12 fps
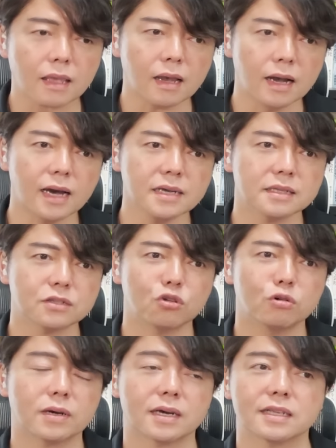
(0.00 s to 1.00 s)
あえて
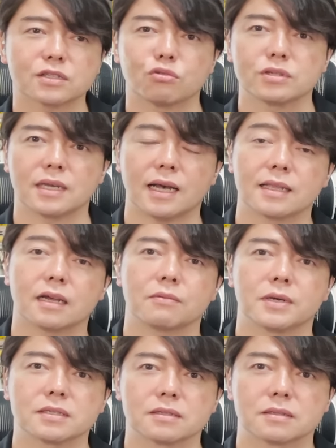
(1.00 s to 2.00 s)
相場から少し離れ
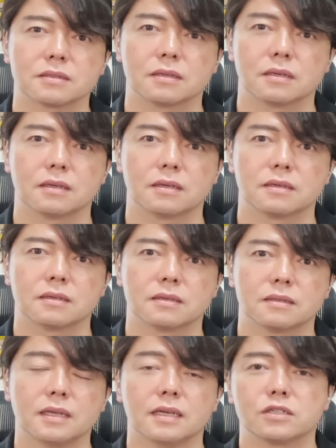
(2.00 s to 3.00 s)
ます。
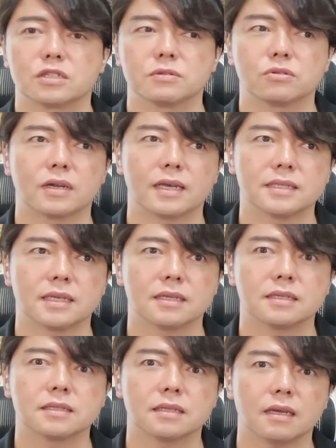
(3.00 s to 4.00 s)
で、自分を冷静
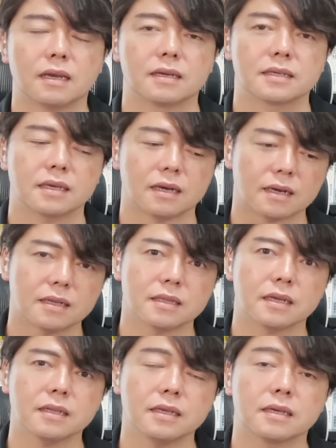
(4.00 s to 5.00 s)
にして、客観
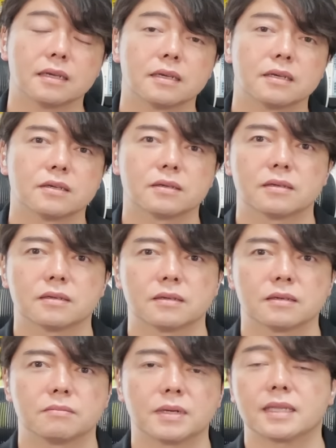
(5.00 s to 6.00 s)
的に、
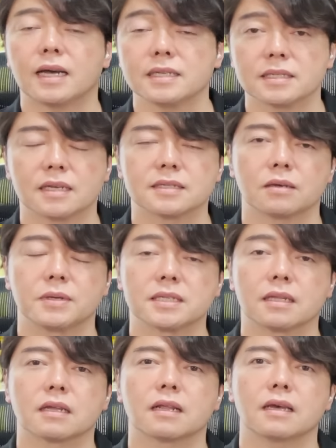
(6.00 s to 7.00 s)
まあ、第三者目
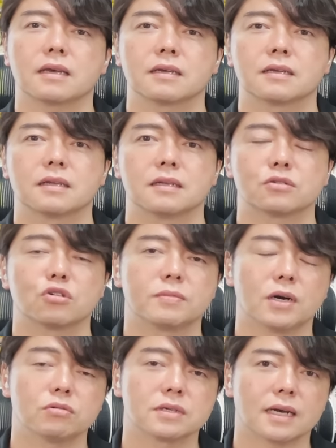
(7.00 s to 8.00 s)
線でね、相
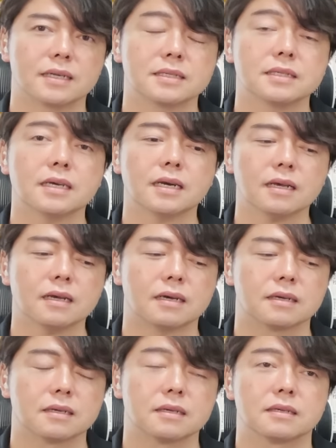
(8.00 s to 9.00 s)
場を俯瞰しなが
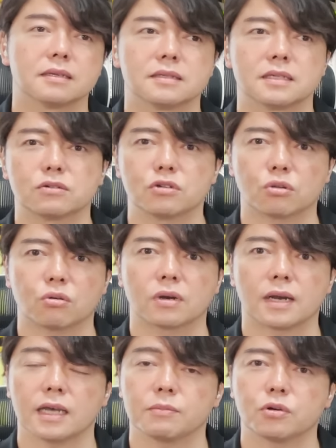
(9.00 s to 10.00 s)
ら、じっくりと
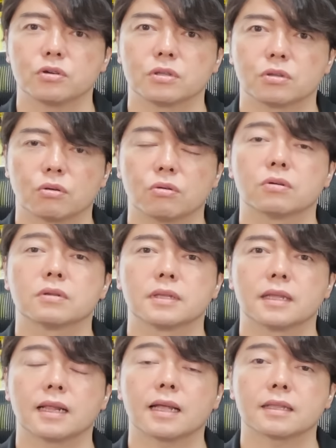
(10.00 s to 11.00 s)
買いポイントを
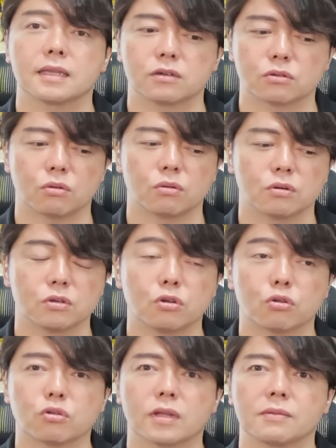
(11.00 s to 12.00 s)
狙っていくとい
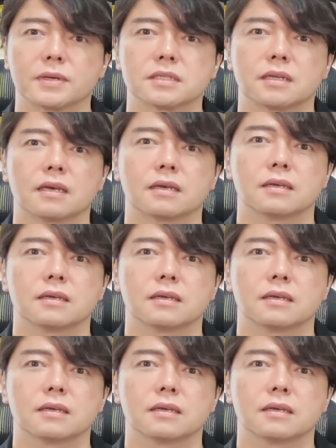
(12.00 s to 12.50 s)
うことになりますね。